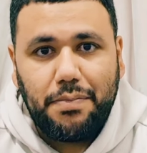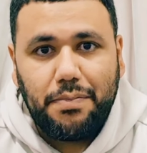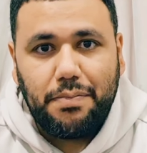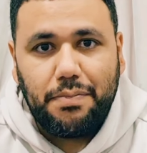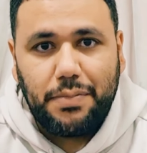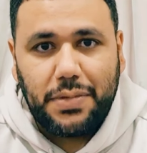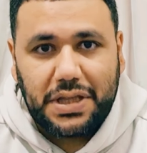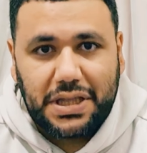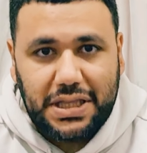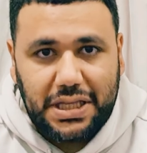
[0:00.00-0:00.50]

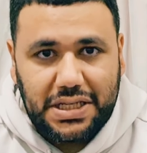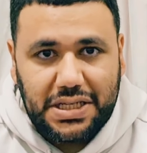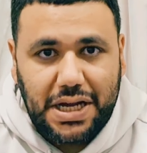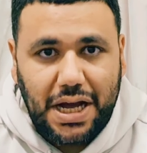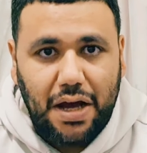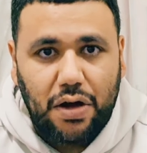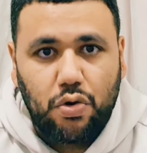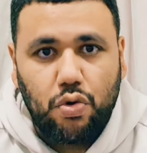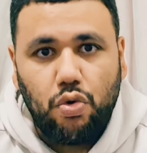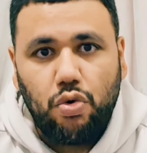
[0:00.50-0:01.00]

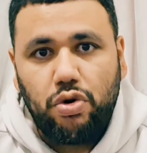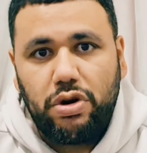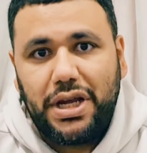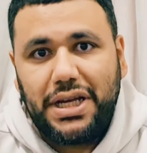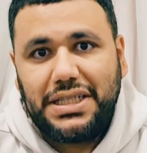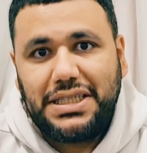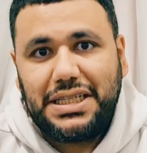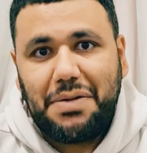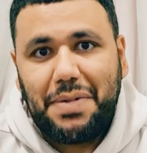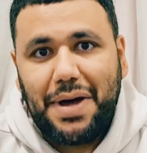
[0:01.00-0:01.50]
باتجاه كوريا
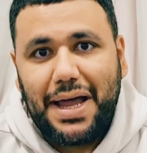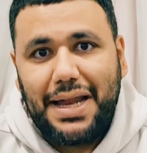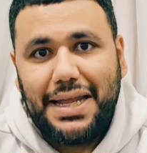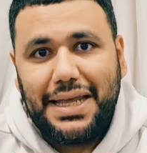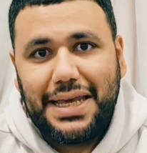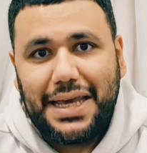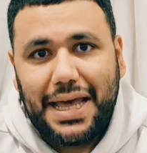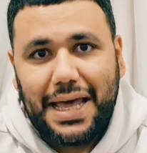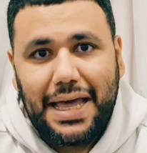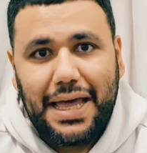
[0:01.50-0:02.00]

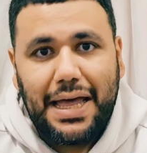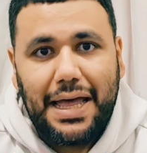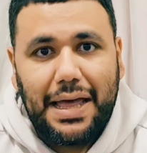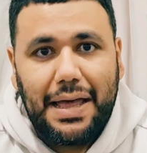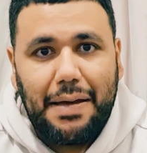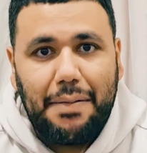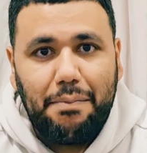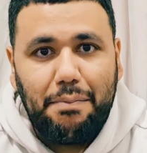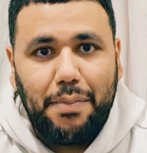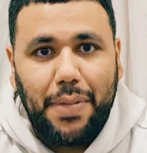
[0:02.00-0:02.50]
الشمالية
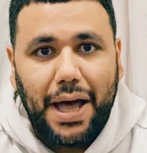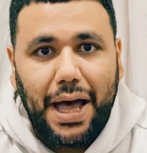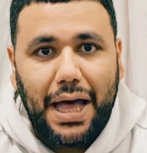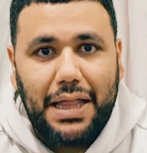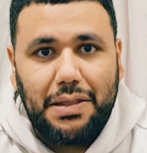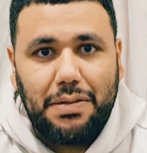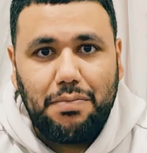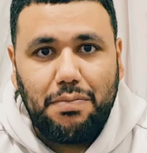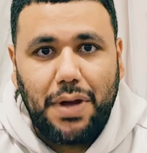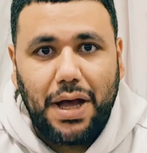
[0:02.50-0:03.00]

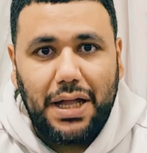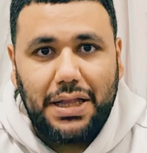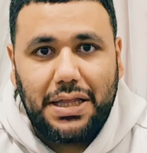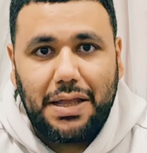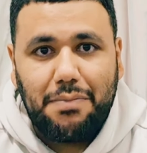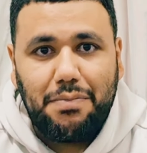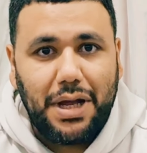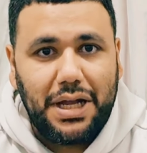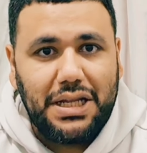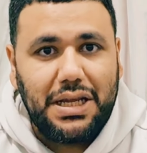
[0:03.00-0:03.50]
بعد ما
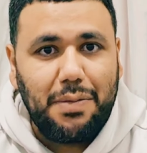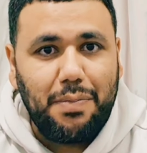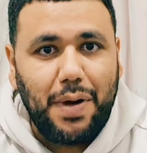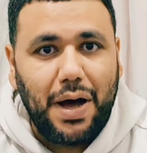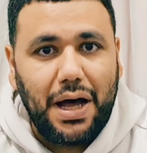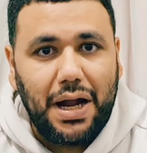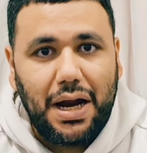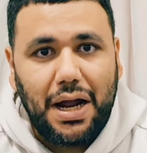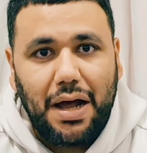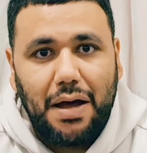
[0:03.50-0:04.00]
تم
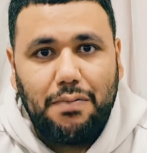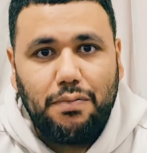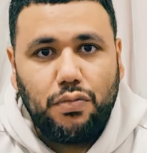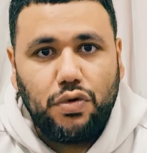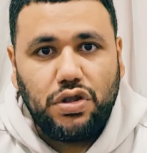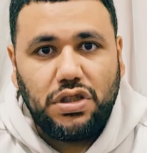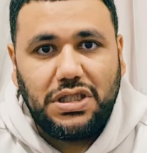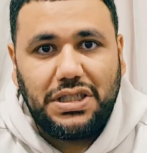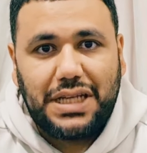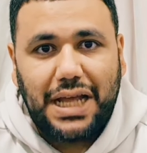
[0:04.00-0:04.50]
اعتبارها
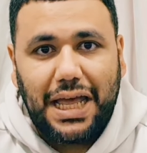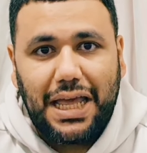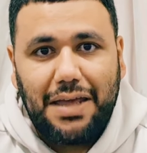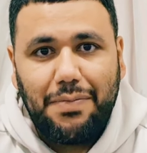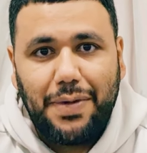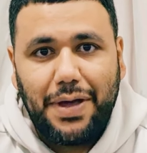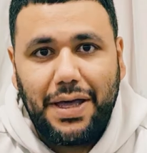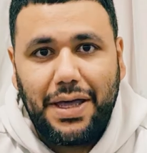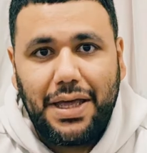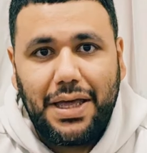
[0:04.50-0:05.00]

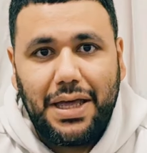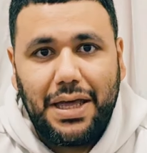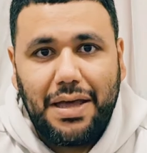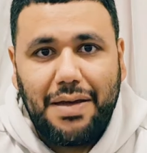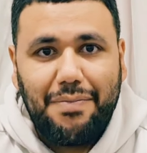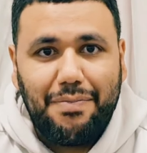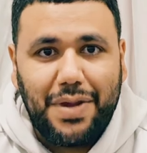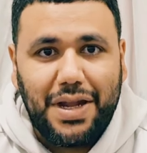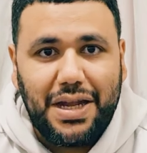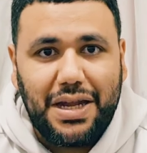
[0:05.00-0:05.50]
منسحبة
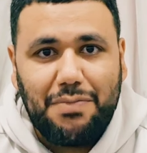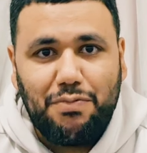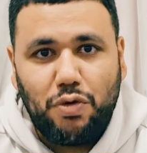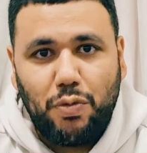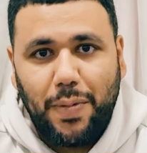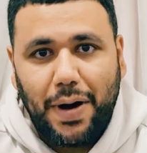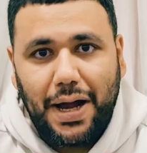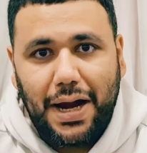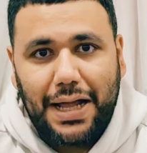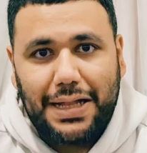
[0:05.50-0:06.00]
من
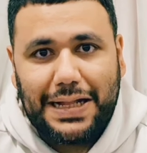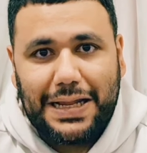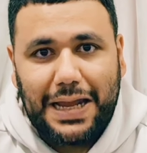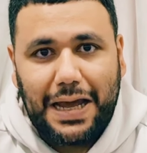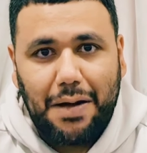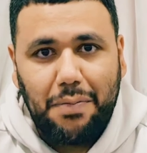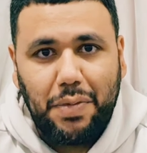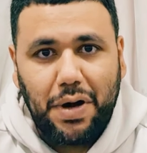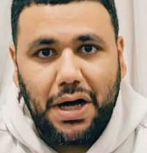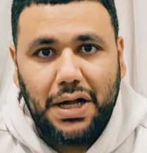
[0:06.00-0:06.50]
مباراة
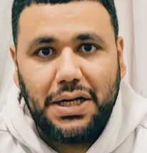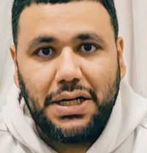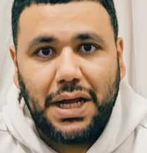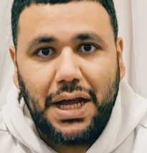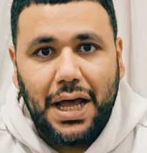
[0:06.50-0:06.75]
اليابان